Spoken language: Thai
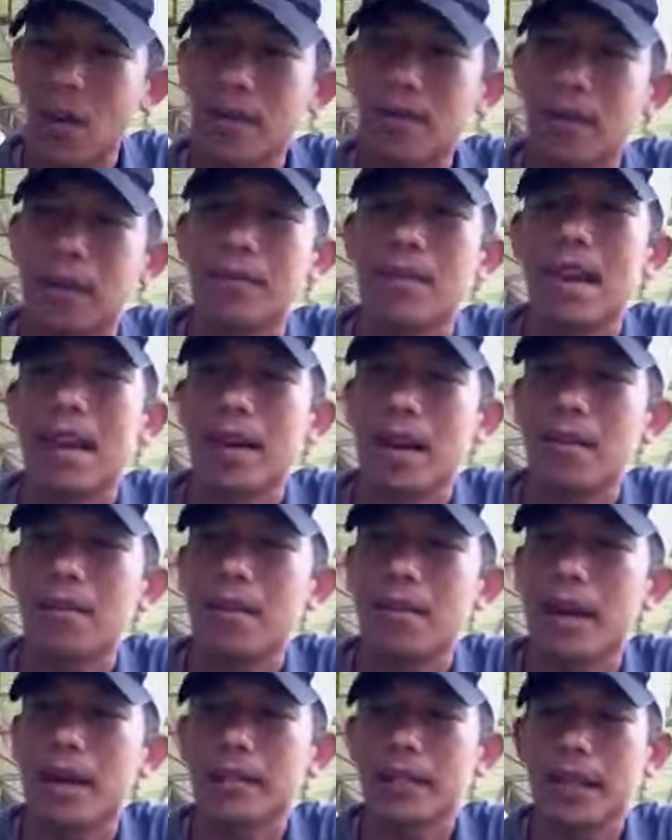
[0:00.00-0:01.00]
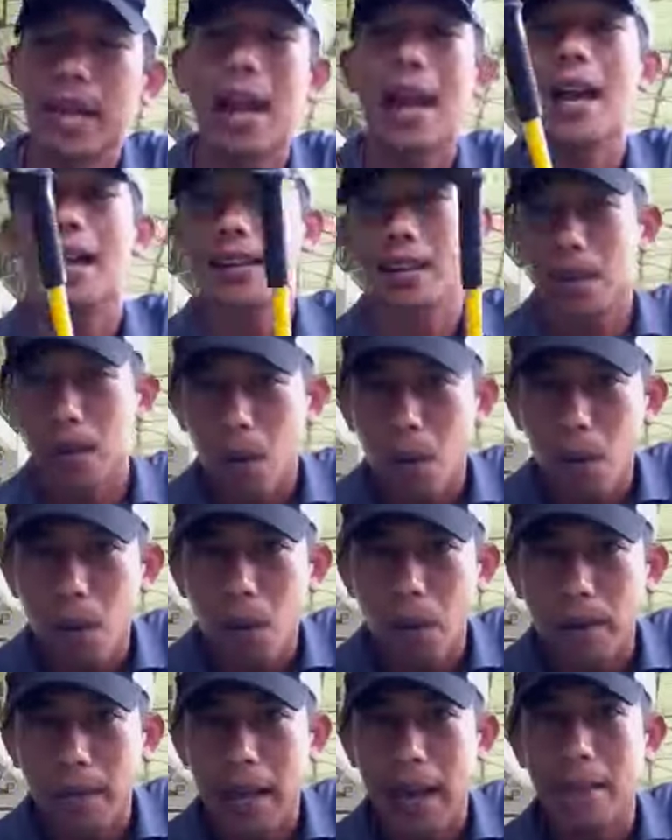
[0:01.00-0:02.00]
น้ำหนักก็ประมาณสัก 5กิโล
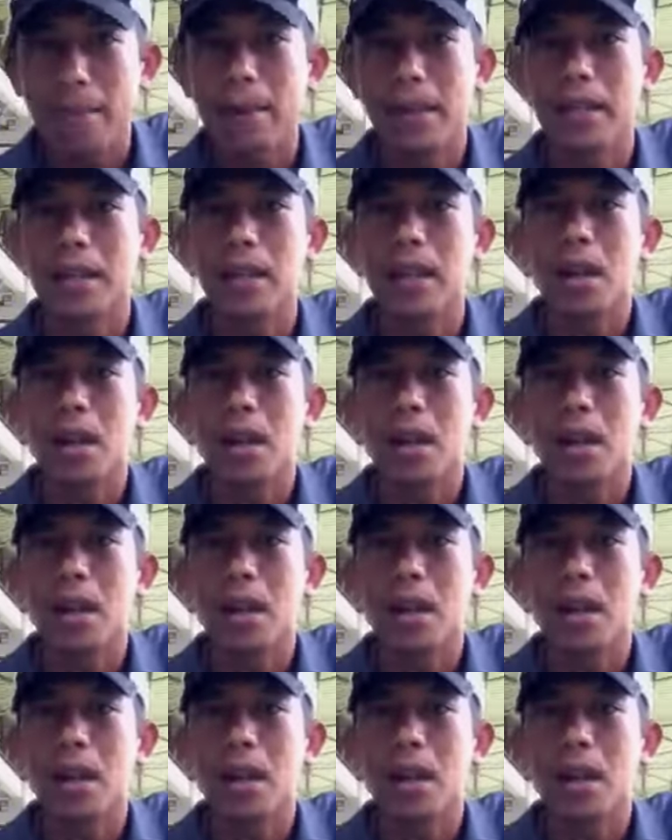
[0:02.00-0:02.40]
นะครับเป็น